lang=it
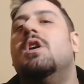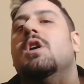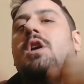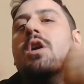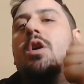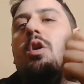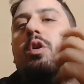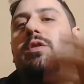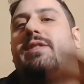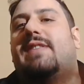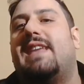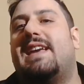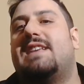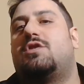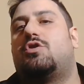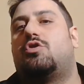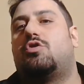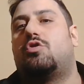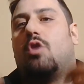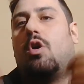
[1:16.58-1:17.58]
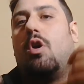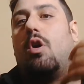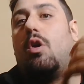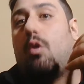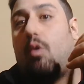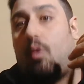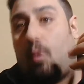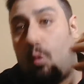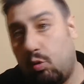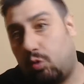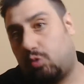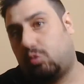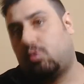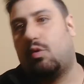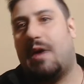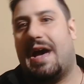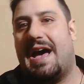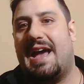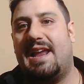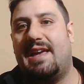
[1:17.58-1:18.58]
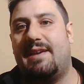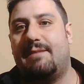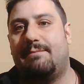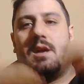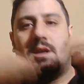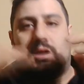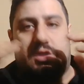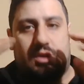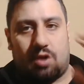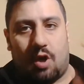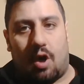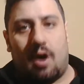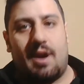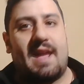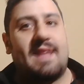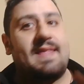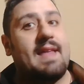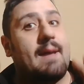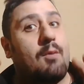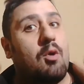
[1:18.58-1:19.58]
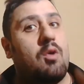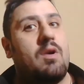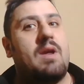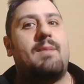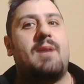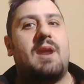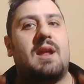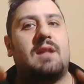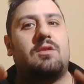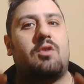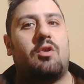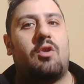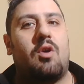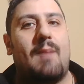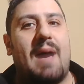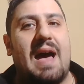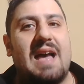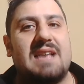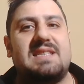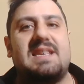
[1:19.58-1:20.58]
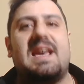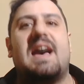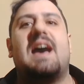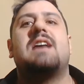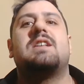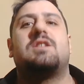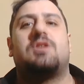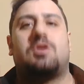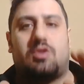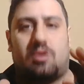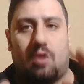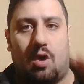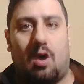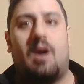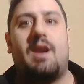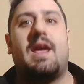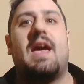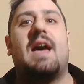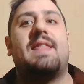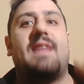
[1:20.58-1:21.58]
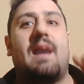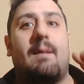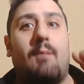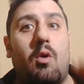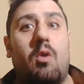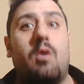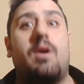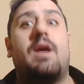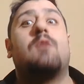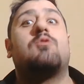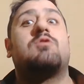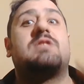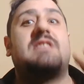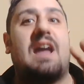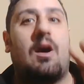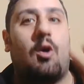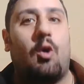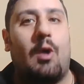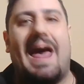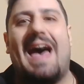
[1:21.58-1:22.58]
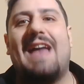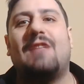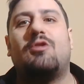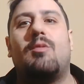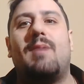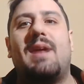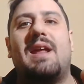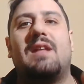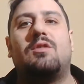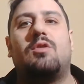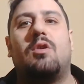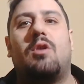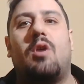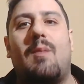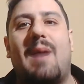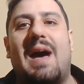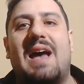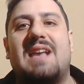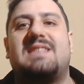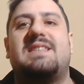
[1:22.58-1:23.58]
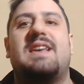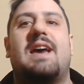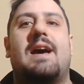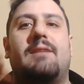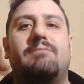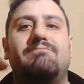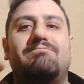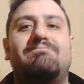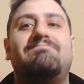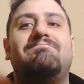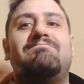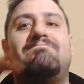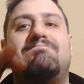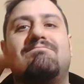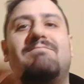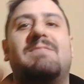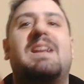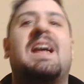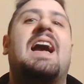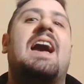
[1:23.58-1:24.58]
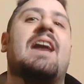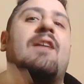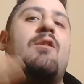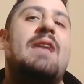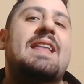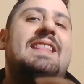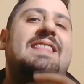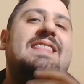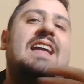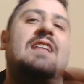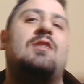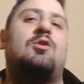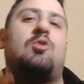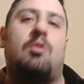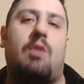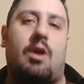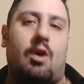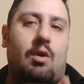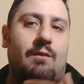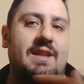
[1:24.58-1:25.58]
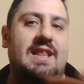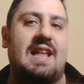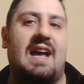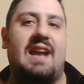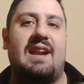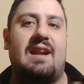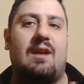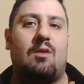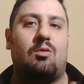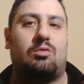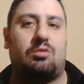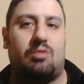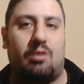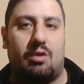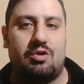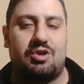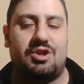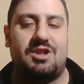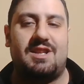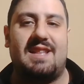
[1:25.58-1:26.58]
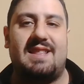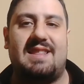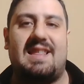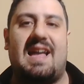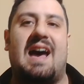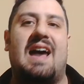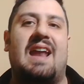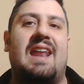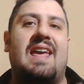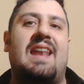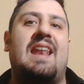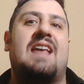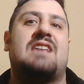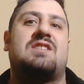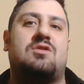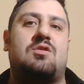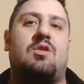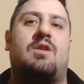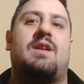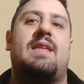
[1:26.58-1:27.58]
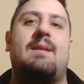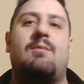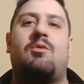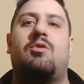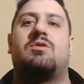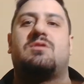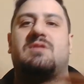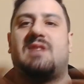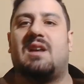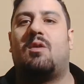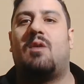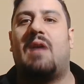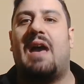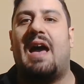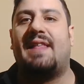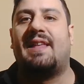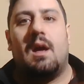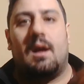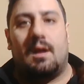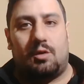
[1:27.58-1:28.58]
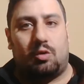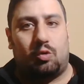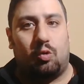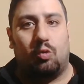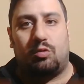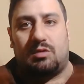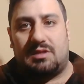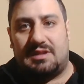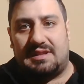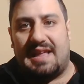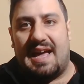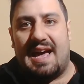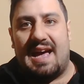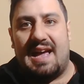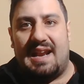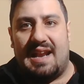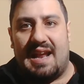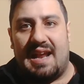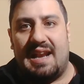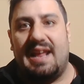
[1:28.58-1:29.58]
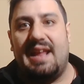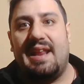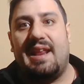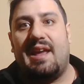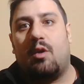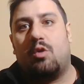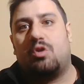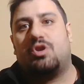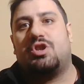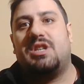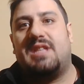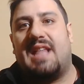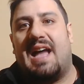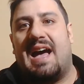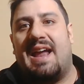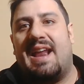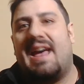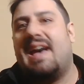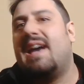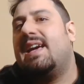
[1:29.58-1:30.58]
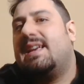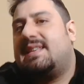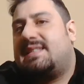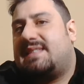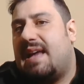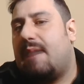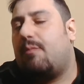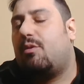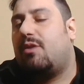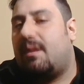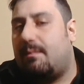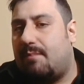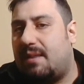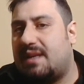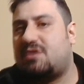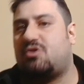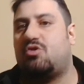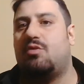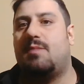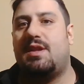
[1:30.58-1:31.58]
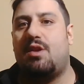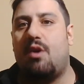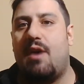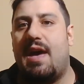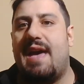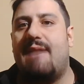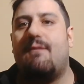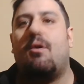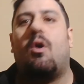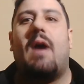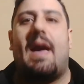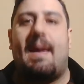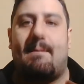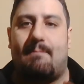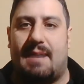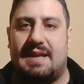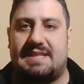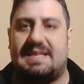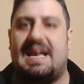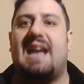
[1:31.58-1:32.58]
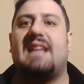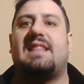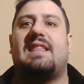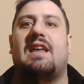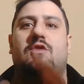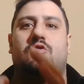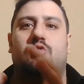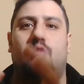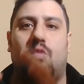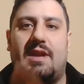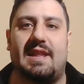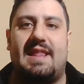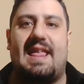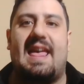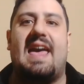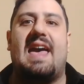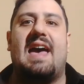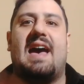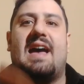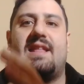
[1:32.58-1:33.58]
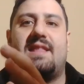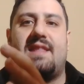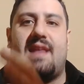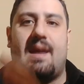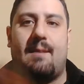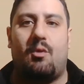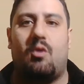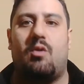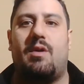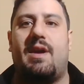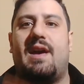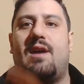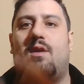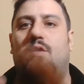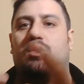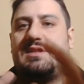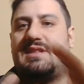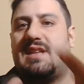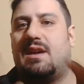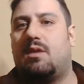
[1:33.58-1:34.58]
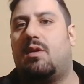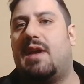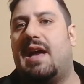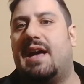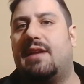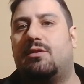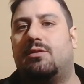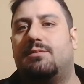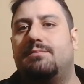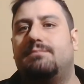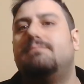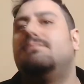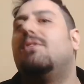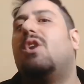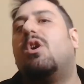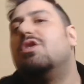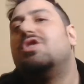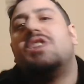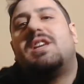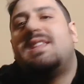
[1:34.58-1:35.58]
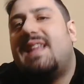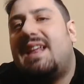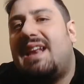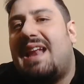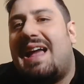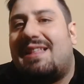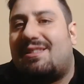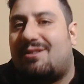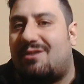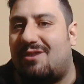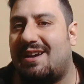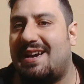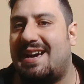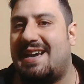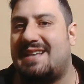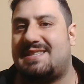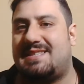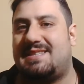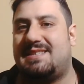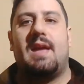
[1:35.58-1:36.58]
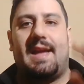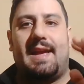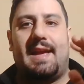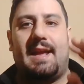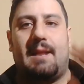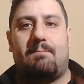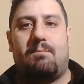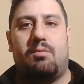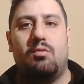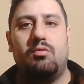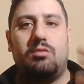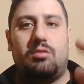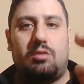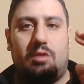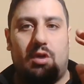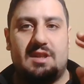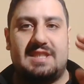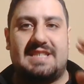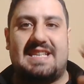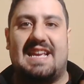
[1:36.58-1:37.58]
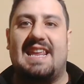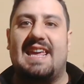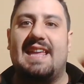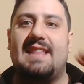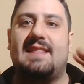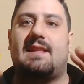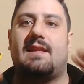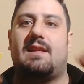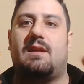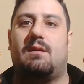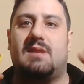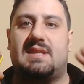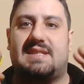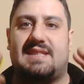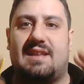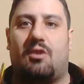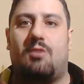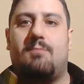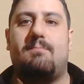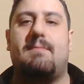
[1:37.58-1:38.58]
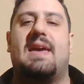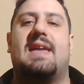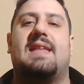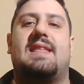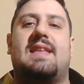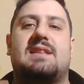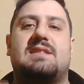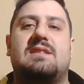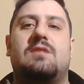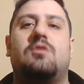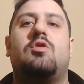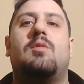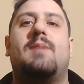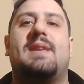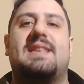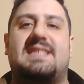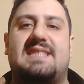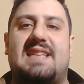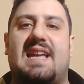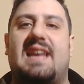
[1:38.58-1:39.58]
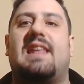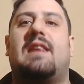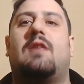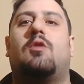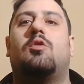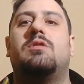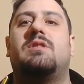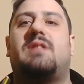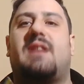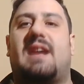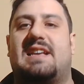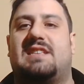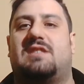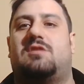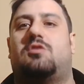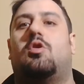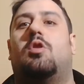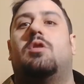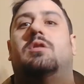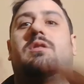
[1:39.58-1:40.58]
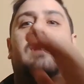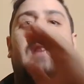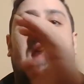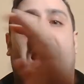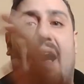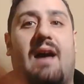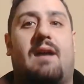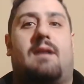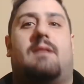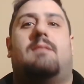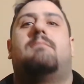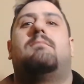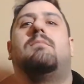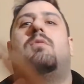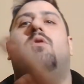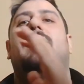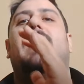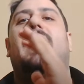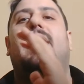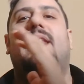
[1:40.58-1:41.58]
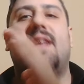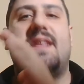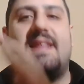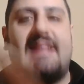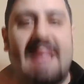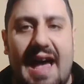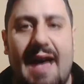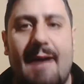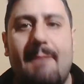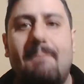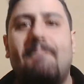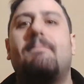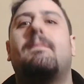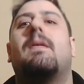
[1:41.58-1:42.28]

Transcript: contesto culturale. Storia d'amore per antonomasia, storia d'amore ostacolato per antonomasia. Mm, raga, non è tanto una novità nella cultura occidentale la storia d'amore ostacolata. Tutta la lirica occitana, e stiamo nel basso medioevo, è basata sull'idea di amore ostacolato. No, c'è dell'altro, ragazzi. Il punto saliente di questa commedia, secondo me, sta nel contrasto tra modernità